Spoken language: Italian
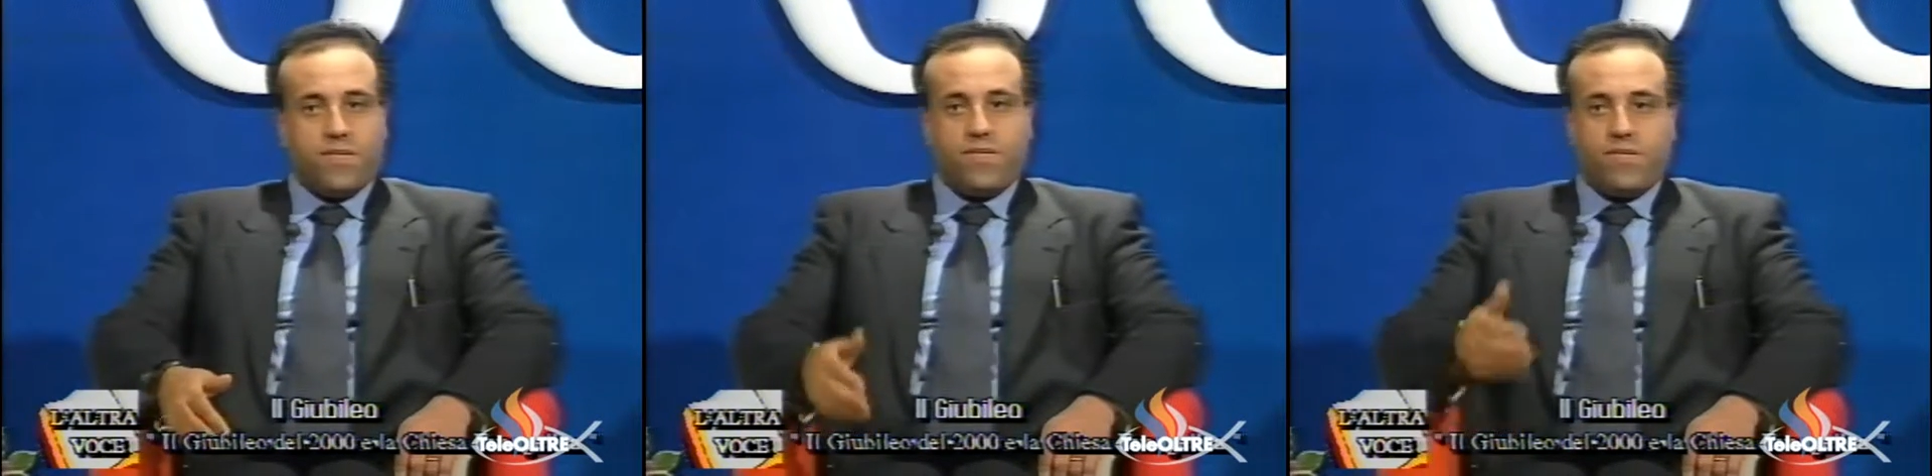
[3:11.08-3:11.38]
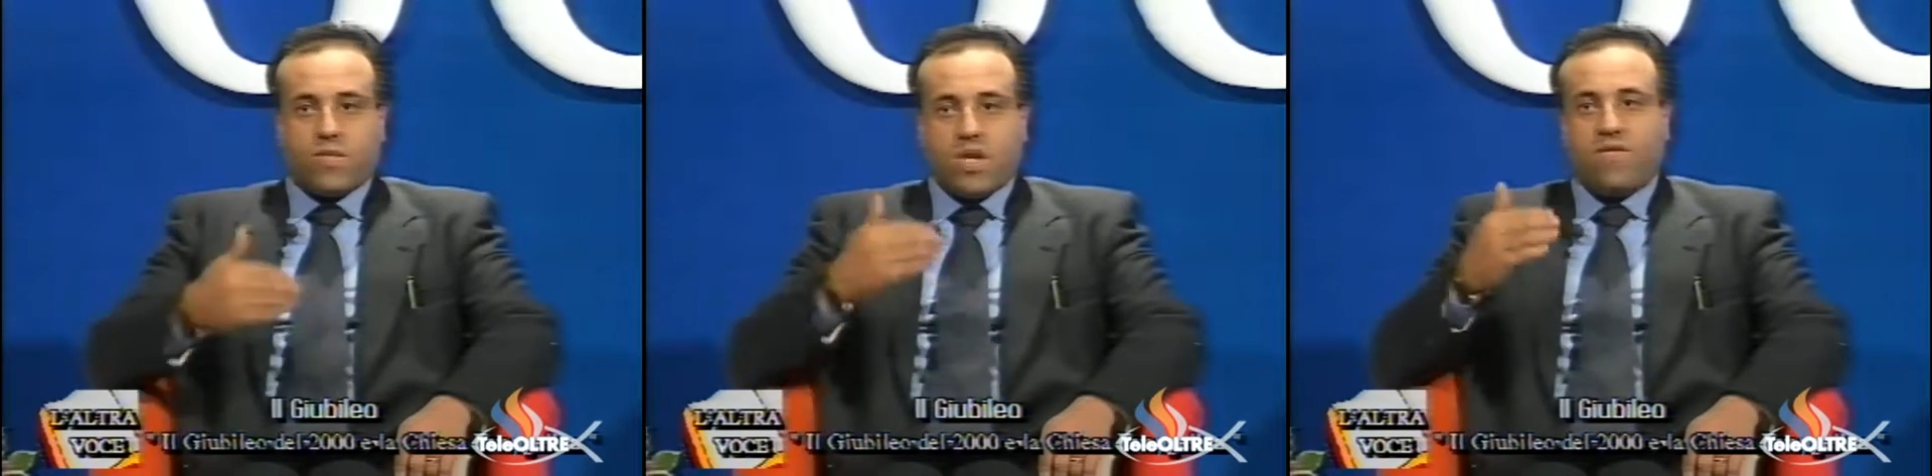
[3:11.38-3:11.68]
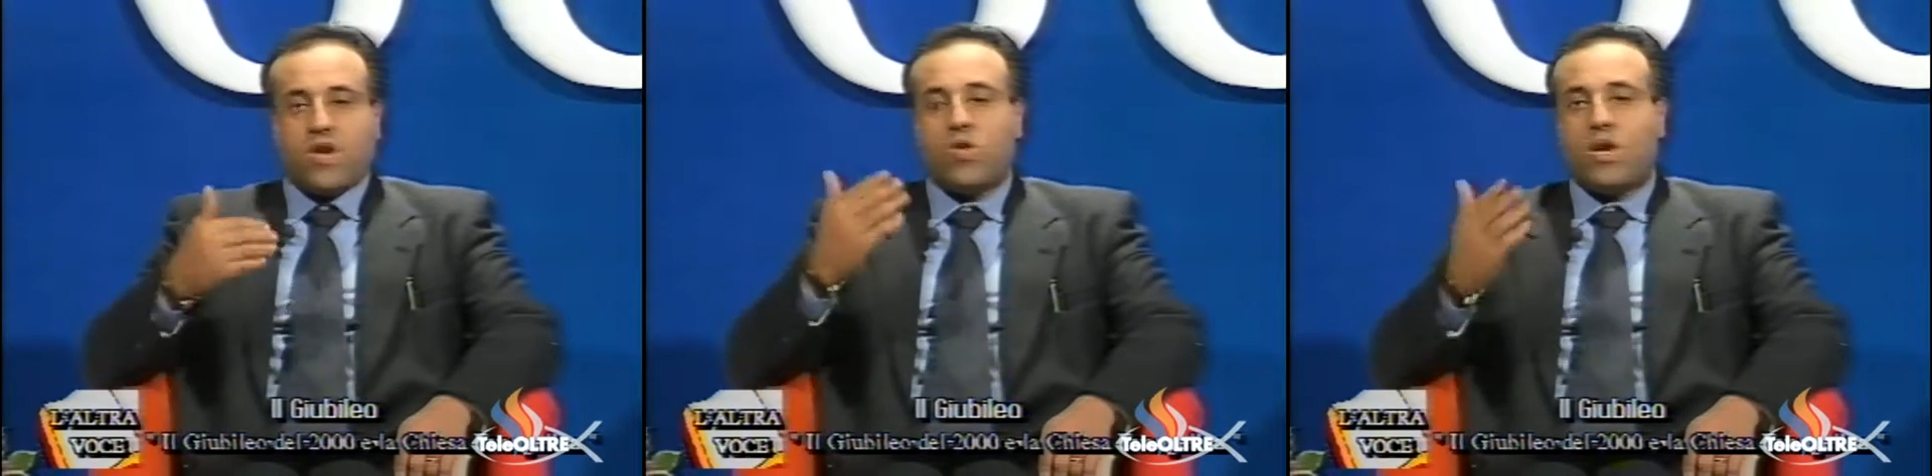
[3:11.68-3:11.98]

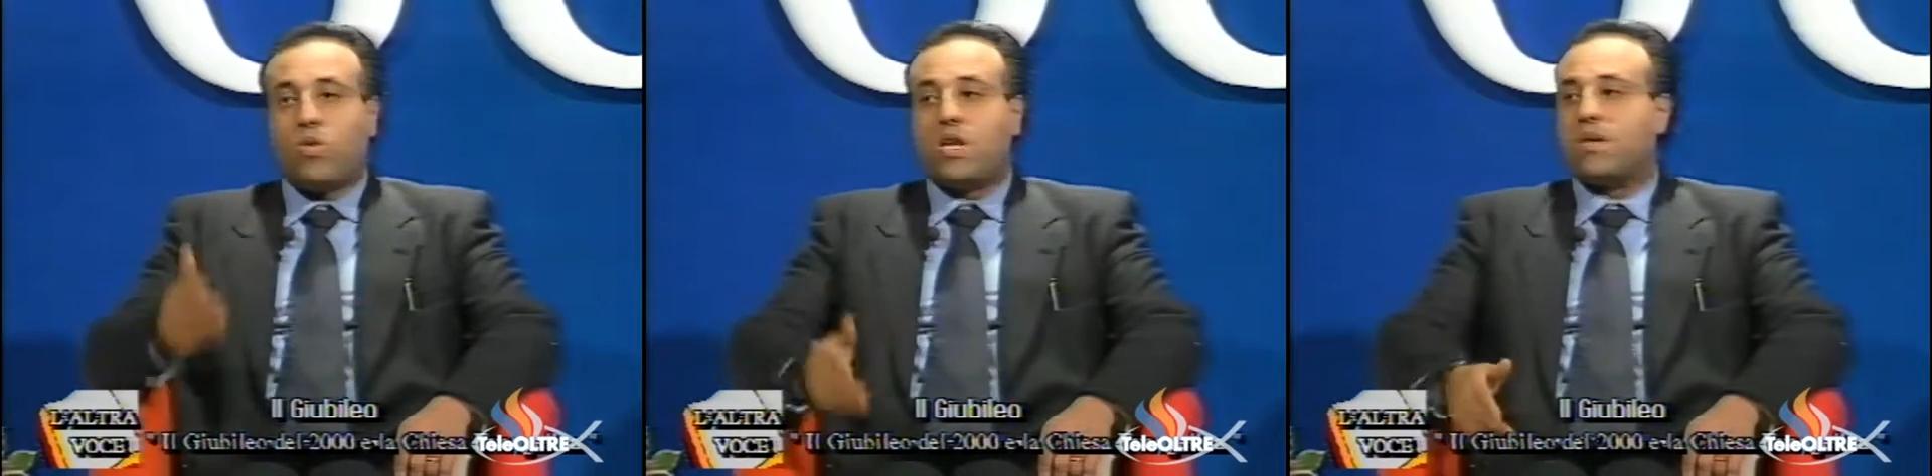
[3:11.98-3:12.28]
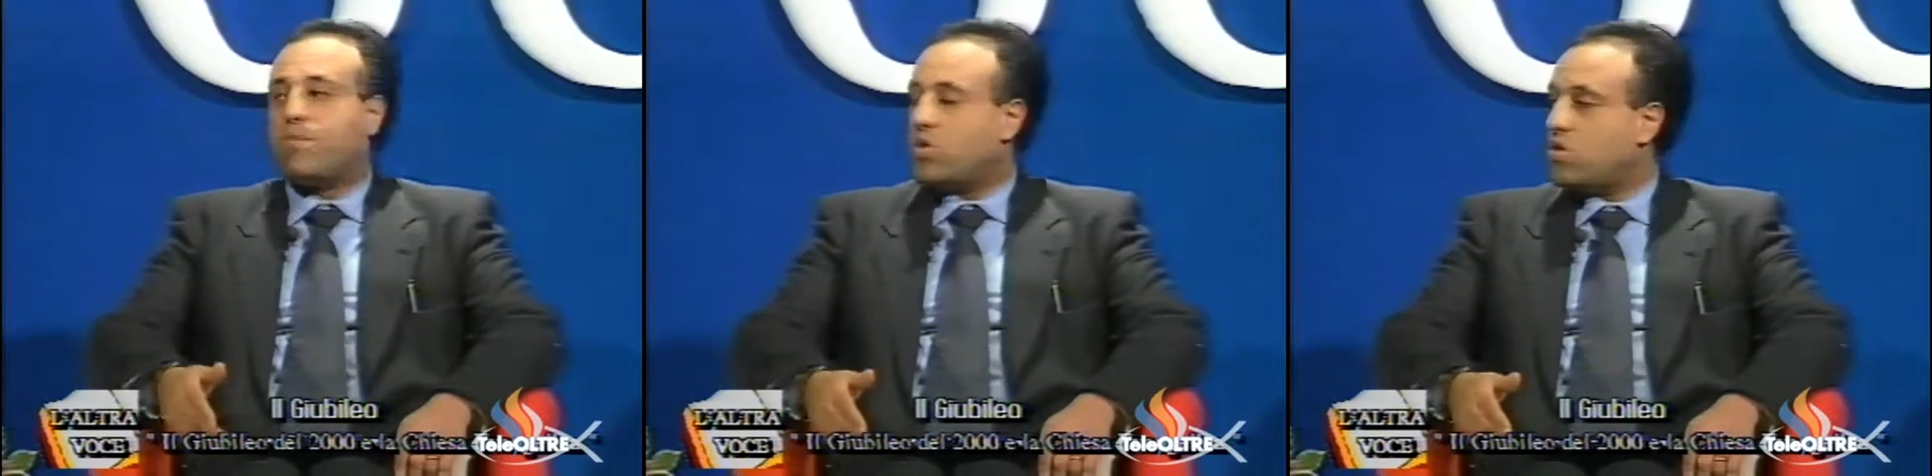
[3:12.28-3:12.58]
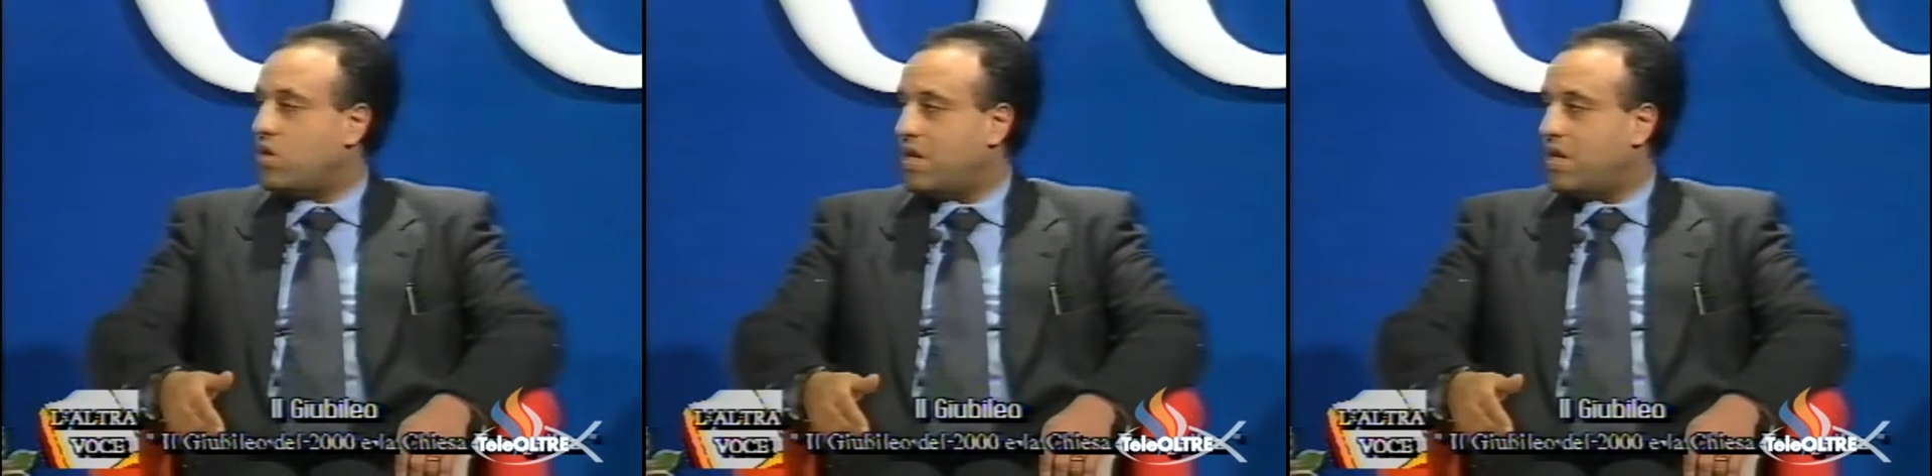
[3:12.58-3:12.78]
inferiore a quelle che possono